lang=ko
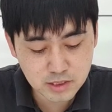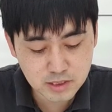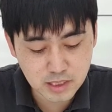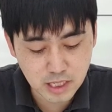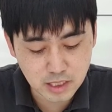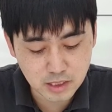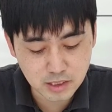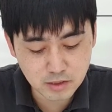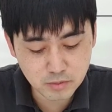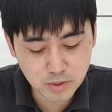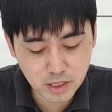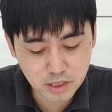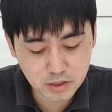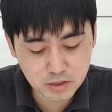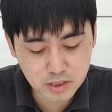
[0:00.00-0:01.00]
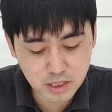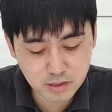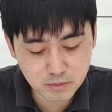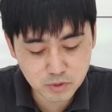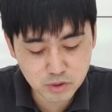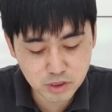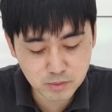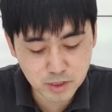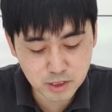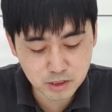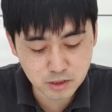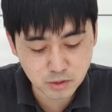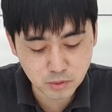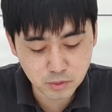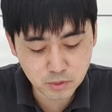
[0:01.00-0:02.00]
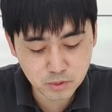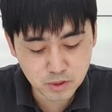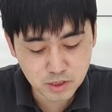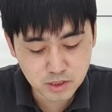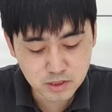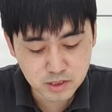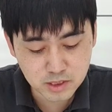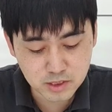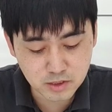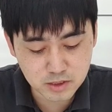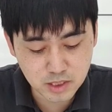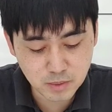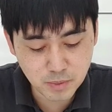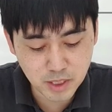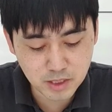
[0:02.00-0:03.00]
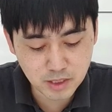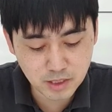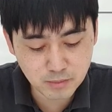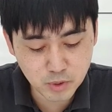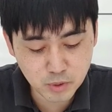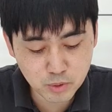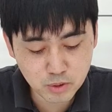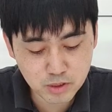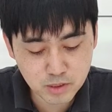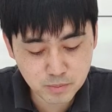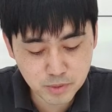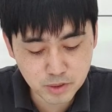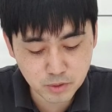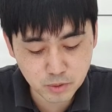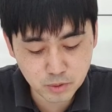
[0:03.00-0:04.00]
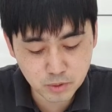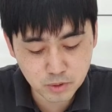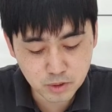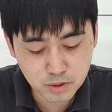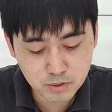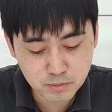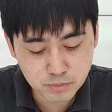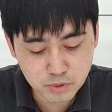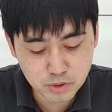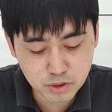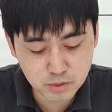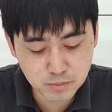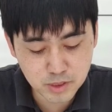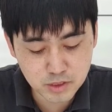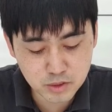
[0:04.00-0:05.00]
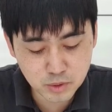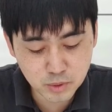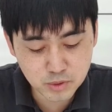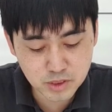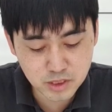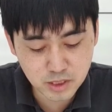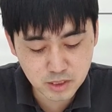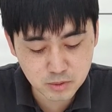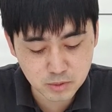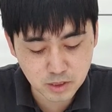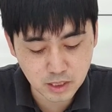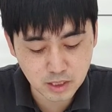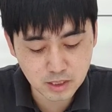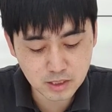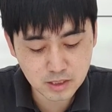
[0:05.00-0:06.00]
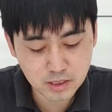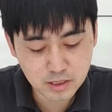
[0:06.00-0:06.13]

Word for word: 자기를 위하여 창문을 만들고 그것에 백향목으로 입히고 붉은 빛으로 칠하도다.